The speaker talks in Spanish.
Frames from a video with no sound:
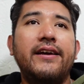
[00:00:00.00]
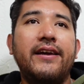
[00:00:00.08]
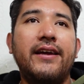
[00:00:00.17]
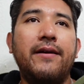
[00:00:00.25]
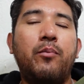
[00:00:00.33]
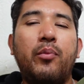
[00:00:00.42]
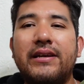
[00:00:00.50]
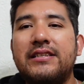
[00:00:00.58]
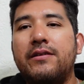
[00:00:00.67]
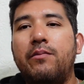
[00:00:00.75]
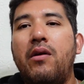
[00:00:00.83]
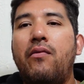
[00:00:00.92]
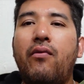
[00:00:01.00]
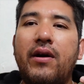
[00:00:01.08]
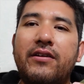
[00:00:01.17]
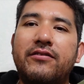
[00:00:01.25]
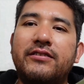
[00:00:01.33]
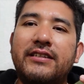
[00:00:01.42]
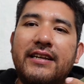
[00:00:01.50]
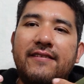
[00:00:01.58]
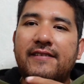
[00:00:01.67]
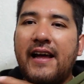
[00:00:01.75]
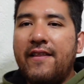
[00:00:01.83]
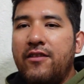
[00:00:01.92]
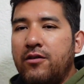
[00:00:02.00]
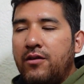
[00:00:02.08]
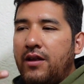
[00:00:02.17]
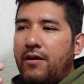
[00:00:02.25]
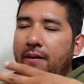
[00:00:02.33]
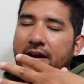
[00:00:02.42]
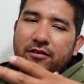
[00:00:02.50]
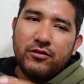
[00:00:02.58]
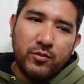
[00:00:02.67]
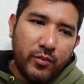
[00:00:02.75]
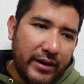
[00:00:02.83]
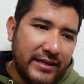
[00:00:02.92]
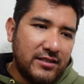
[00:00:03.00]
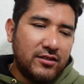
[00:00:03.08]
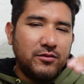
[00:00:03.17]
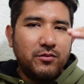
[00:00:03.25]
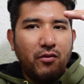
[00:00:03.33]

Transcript: eh, pues me fueron quitando de varios puestos,